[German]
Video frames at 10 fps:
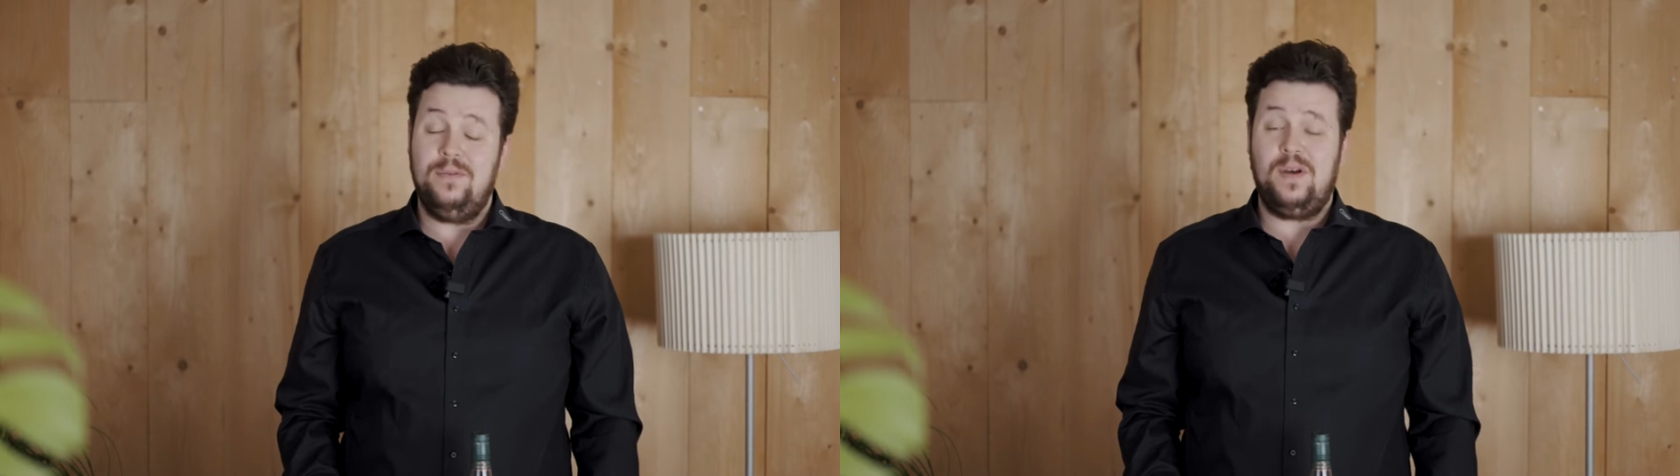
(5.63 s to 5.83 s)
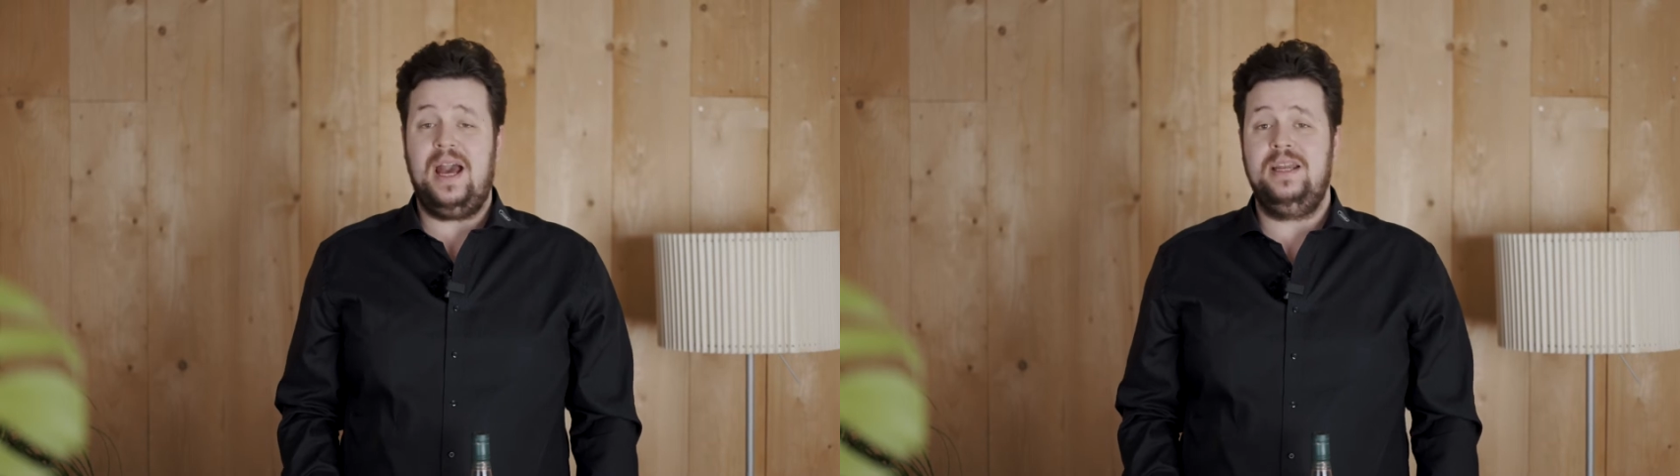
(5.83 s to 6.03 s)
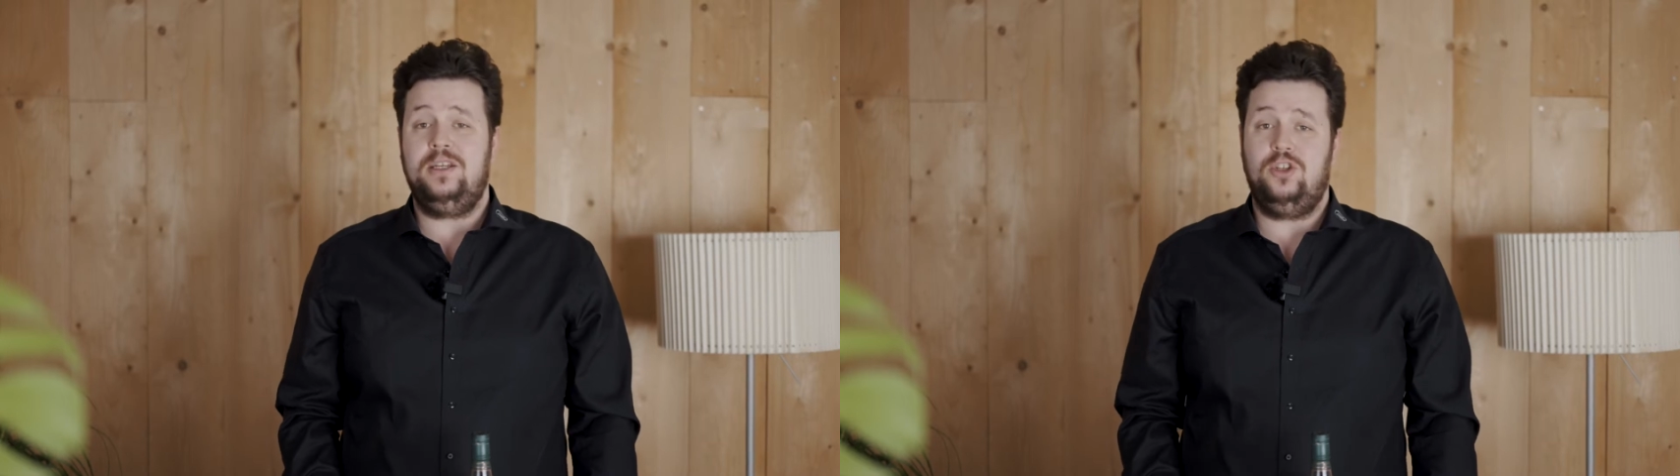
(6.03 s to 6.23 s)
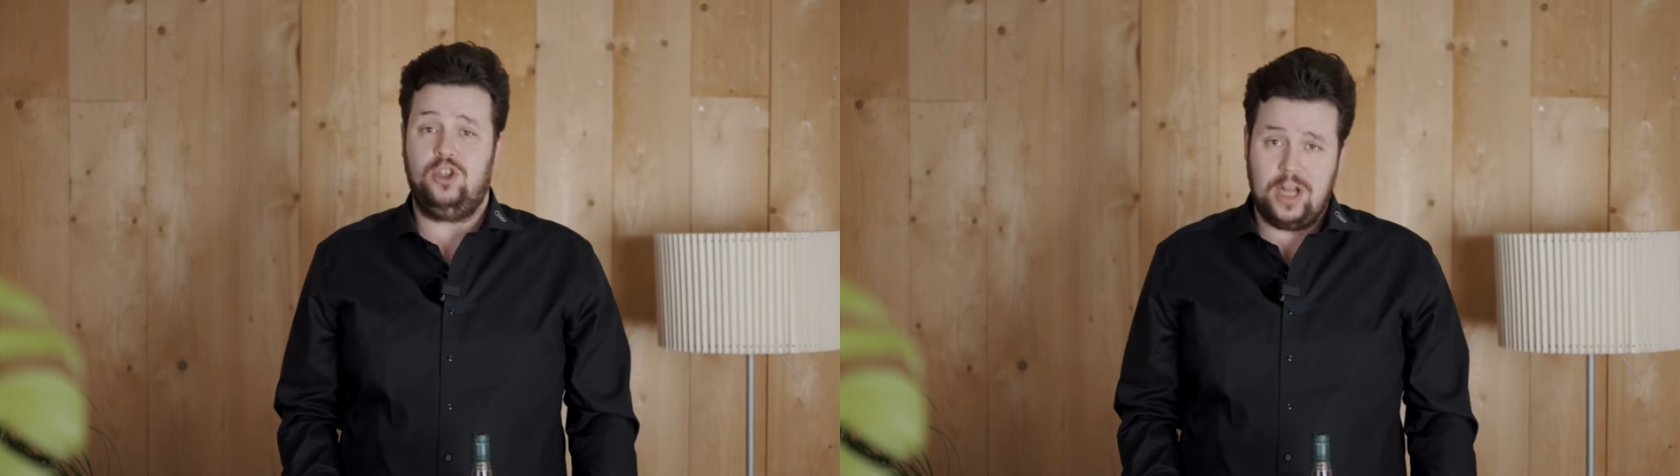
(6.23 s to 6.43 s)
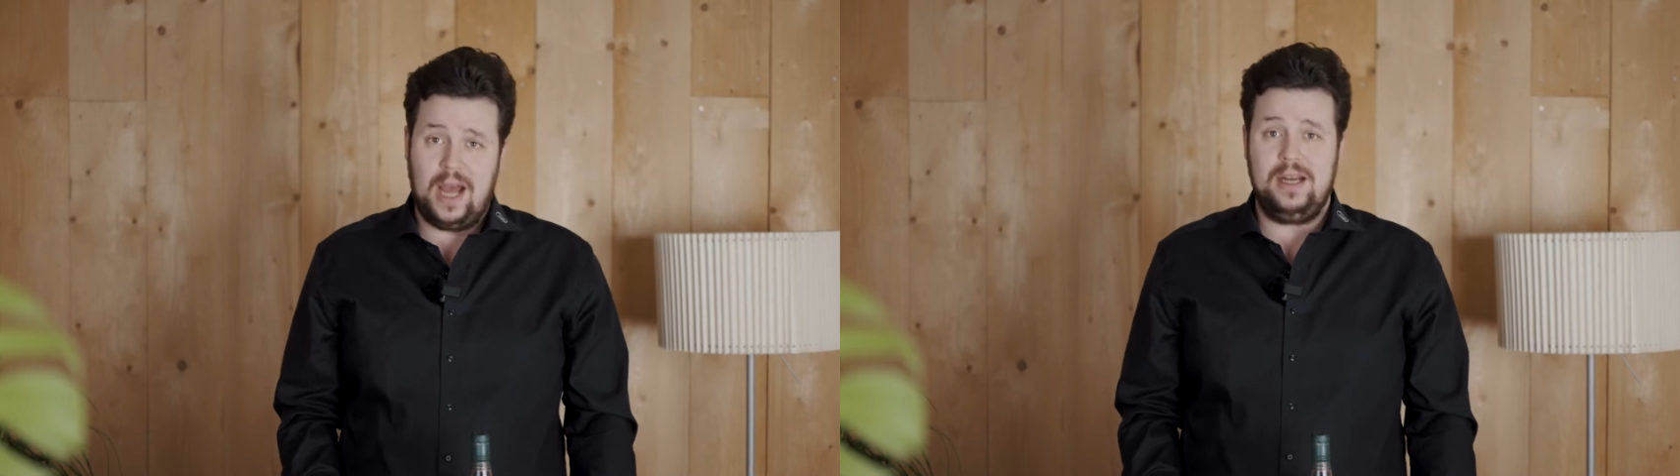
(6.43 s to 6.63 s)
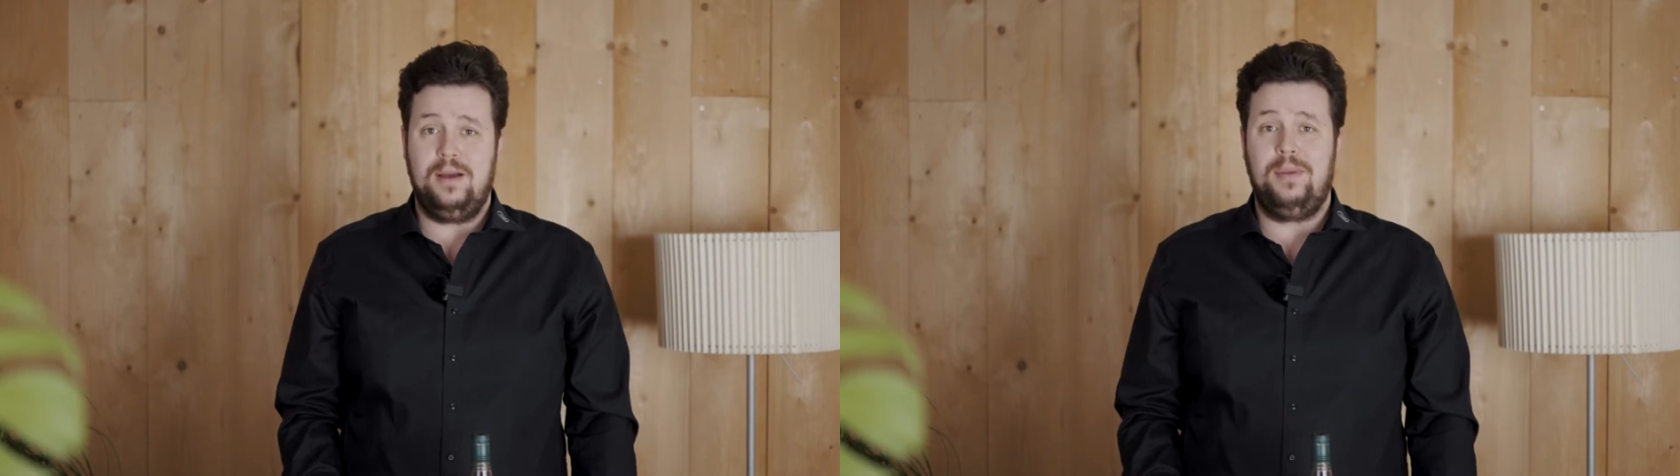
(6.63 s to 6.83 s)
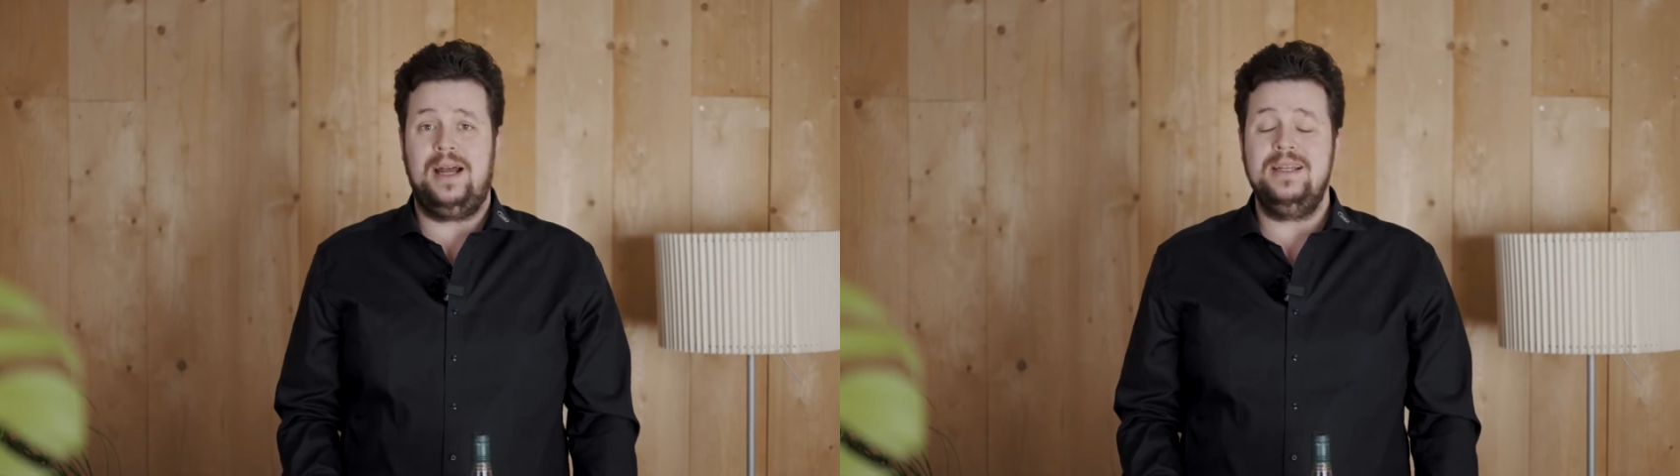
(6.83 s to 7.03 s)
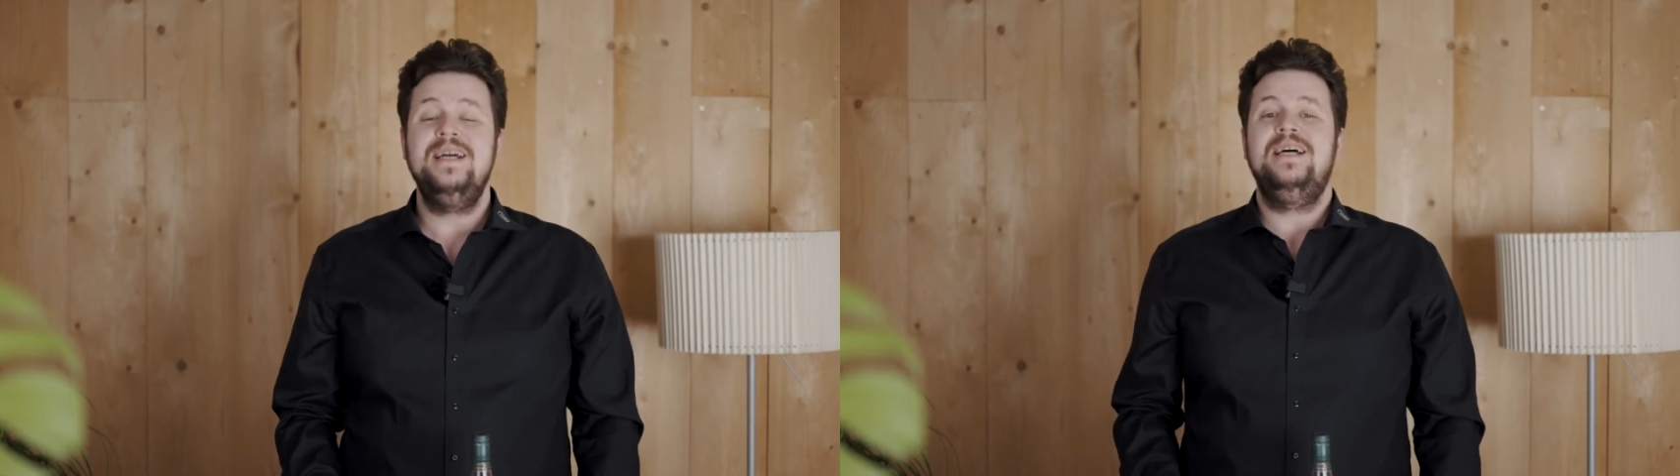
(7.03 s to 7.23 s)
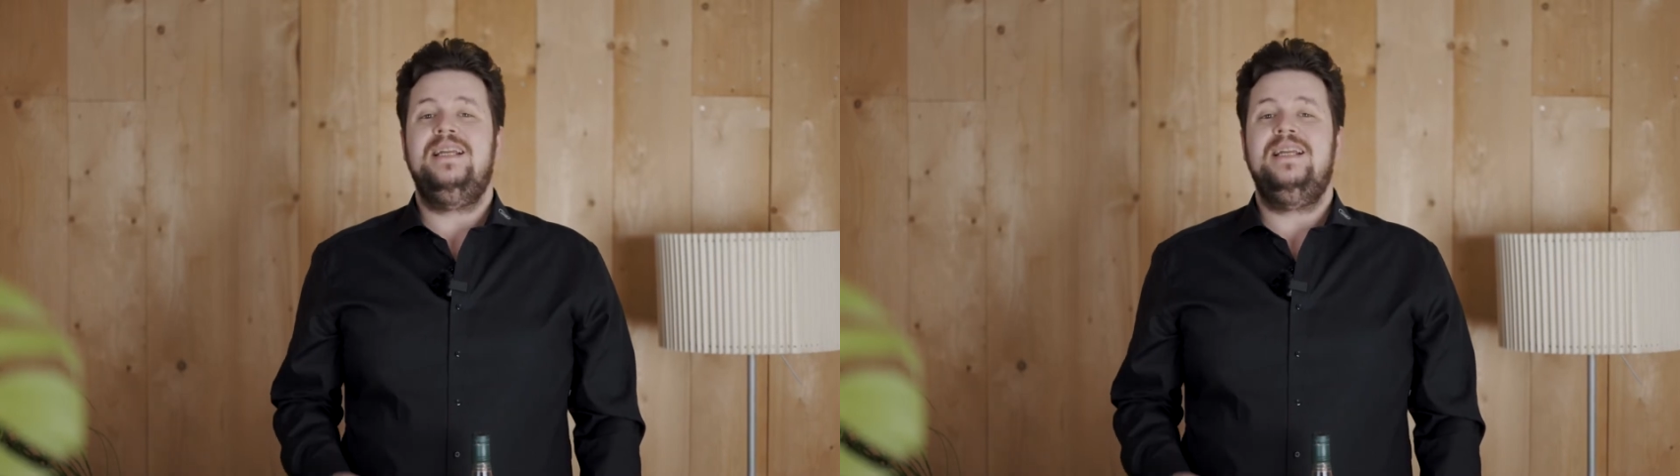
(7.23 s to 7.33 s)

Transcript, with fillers: der Vereinigten Staaten gebrannt,